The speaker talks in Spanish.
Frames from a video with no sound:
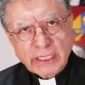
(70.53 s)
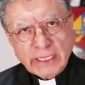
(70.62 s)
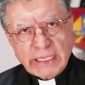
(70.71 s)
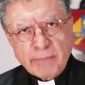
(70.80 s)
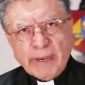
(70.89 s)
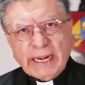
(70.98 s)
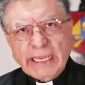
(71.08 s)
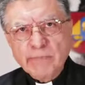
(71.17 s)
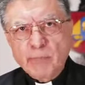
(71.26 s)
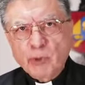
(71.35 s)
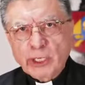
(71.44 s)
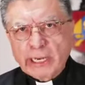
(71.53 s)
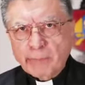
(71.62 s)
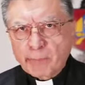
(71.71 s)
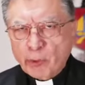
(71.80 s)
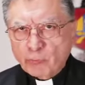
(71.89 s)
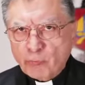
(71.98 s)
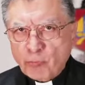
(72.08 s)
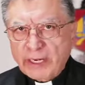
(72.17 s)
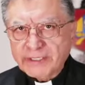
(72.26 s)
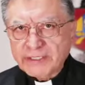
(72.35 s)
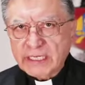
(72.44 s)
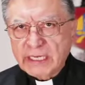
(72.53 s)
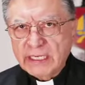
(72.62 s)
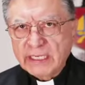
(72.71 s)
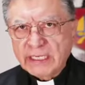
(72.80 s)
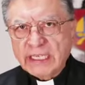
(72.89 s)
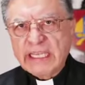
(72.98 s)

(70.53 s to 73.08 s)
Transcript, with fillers: y para imponer por fuerza